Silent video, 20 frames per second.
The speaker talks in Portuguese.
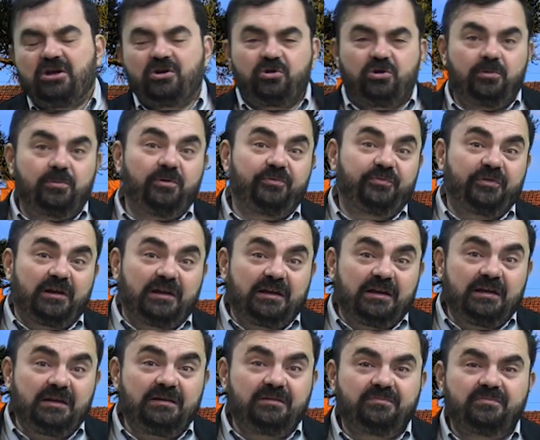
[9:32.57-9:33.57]
Como eu
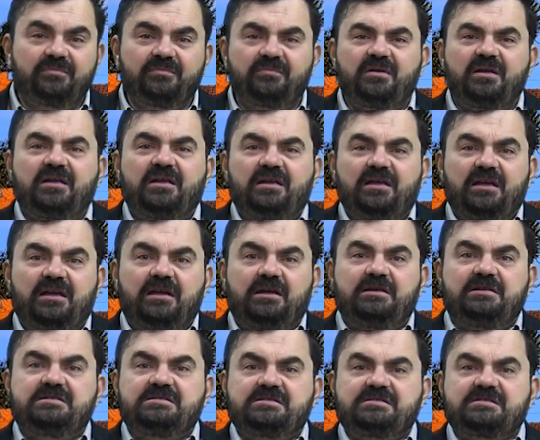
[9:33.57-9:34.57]
falei,
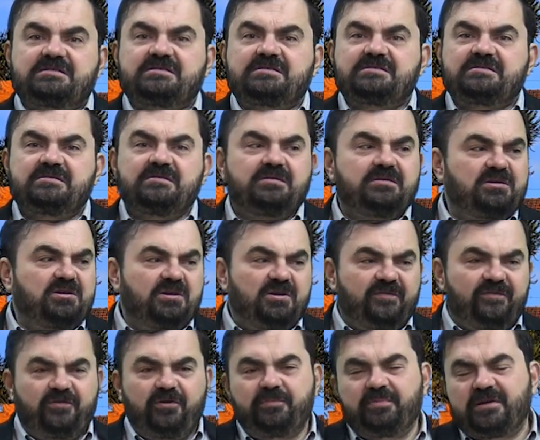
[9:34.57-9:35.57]
eles
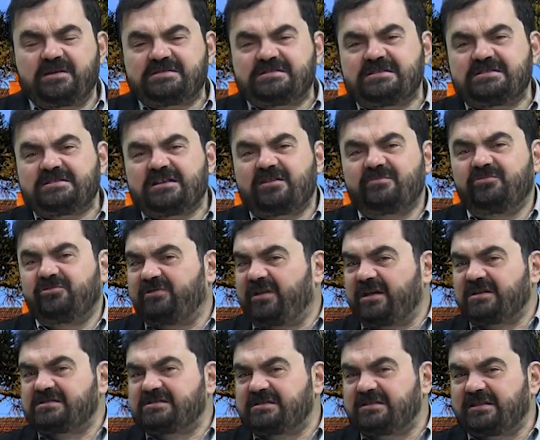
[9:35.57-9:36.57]
vão precisar
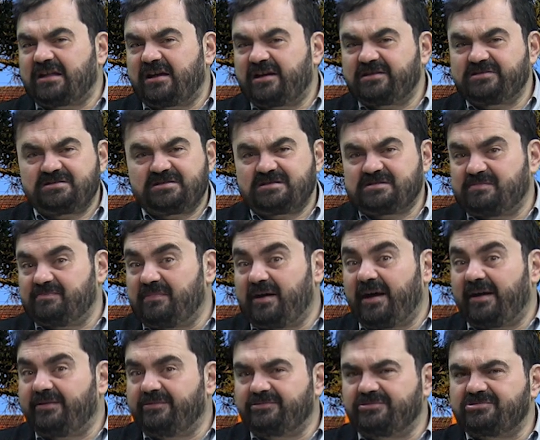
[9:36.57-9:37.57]
mudar cidades,
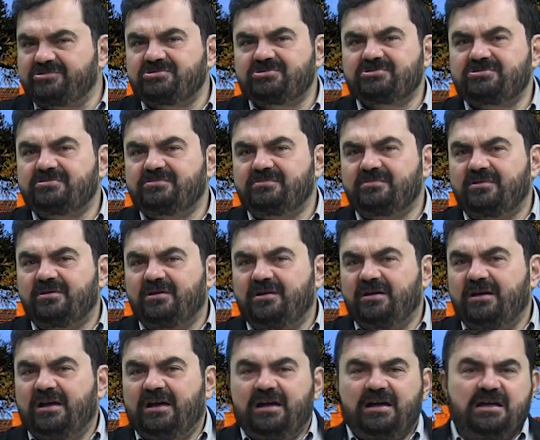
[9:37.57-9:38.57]
bairros.
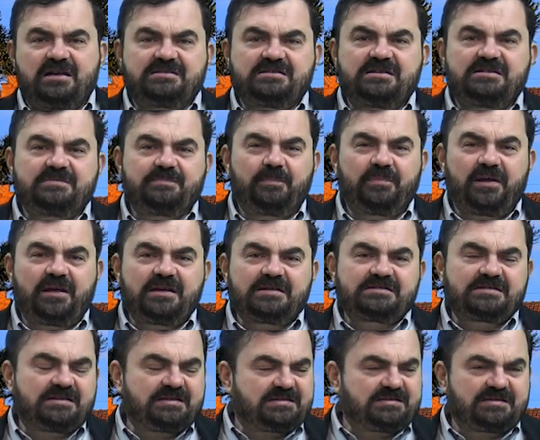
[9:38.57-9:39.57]
As
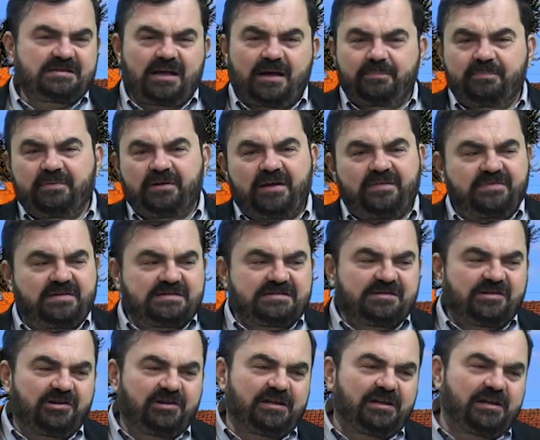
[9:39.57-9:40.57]
empresas, a
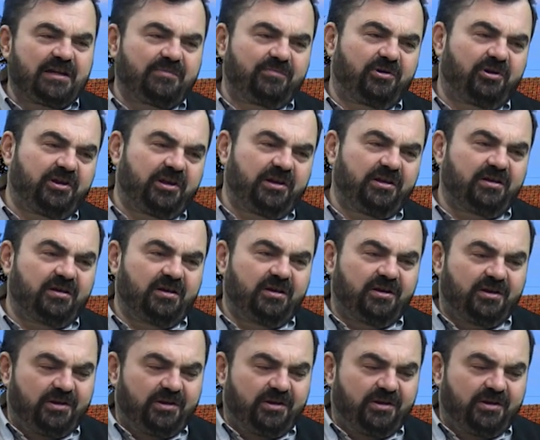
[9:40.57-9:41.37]
previsão é que demorem